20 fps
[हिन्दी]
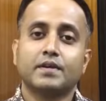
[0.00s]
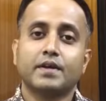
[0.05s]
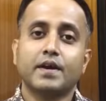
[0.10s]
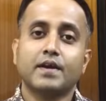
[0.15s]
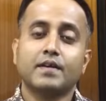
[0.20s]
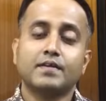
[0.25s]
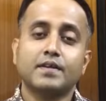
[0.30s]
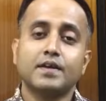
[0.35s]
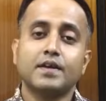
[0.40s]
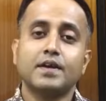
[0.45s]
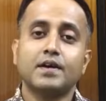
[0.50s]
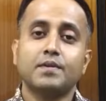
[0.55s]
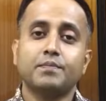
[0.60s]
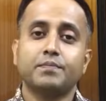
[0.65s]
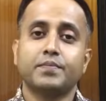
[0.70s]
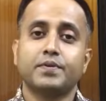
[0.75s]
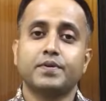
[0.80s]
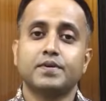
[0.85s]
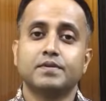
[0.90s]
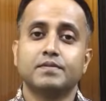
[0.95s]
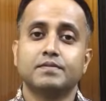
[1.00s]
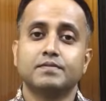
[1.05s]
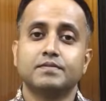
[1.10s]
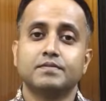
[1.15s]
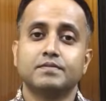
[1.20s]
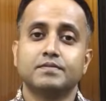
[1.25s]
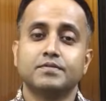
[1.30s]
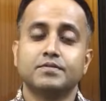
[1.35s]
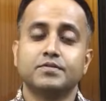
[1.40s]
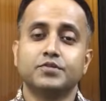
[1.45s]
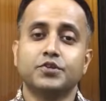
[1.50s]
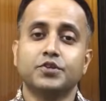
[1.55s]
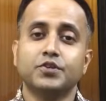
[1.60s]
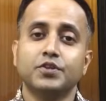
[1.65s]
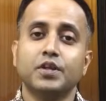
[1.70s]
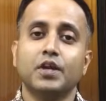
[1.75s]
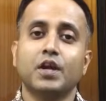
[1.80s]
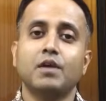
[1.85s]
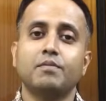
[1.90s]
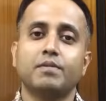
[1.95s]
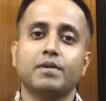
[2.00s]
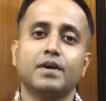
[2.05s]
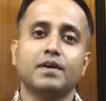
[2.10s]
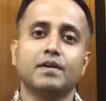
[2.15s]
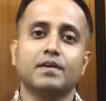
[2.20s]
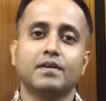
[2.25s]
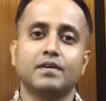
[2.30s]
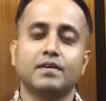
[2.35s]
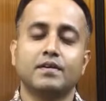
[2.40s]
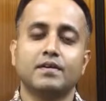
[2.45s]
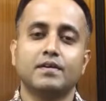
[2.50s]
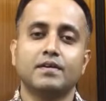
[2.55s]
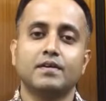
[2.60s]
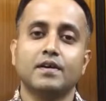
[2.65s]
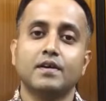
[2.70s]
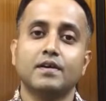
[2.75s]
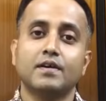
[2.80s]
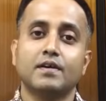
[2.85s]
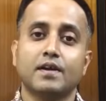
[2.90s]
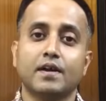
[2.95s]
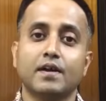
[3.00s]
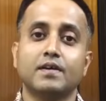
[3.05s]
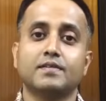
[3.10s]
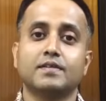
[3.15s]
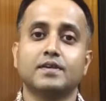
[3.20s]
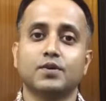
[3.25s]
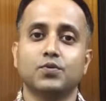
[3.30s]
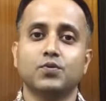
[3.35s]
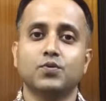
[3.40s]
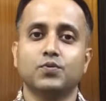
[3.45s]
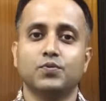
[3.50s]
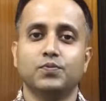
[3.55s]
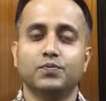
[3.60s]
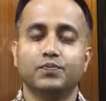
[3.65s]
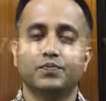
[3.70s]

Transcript: कैसे आप जिंदगी भर यंग रह सको